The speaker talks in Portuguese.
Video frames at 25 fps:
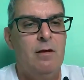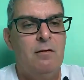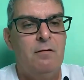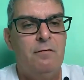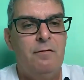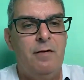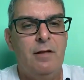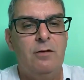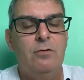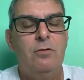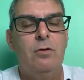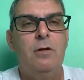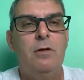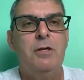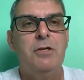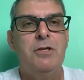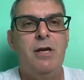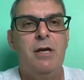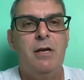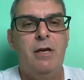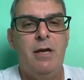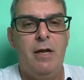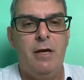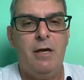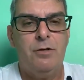Fatores
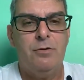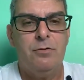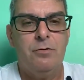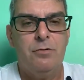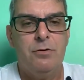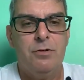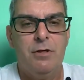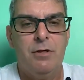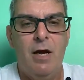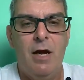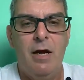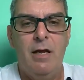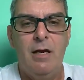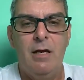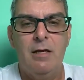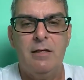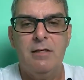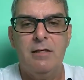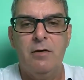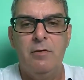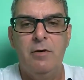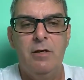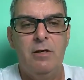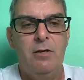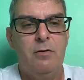genéticos. A
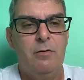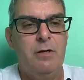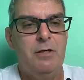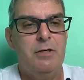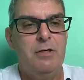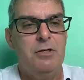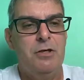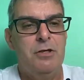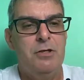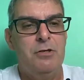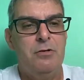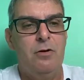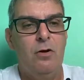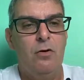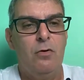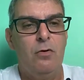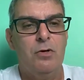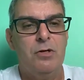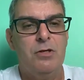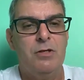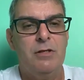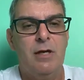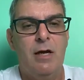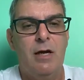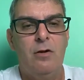relação entre o antígeno
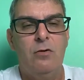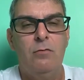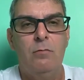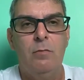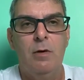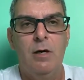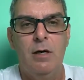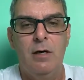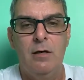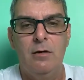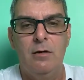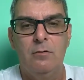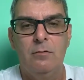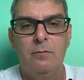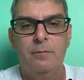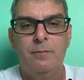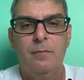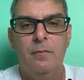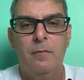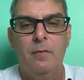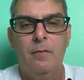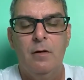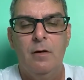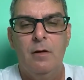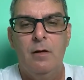leucocitário humano
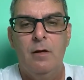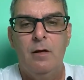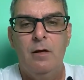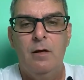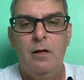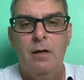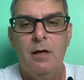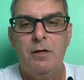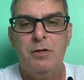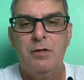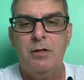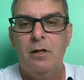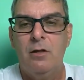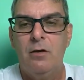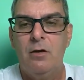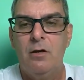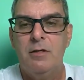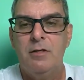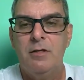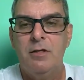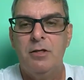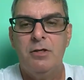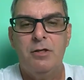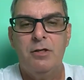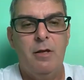e a
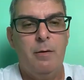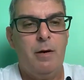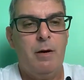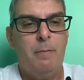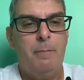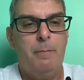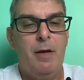esclerose sistêmica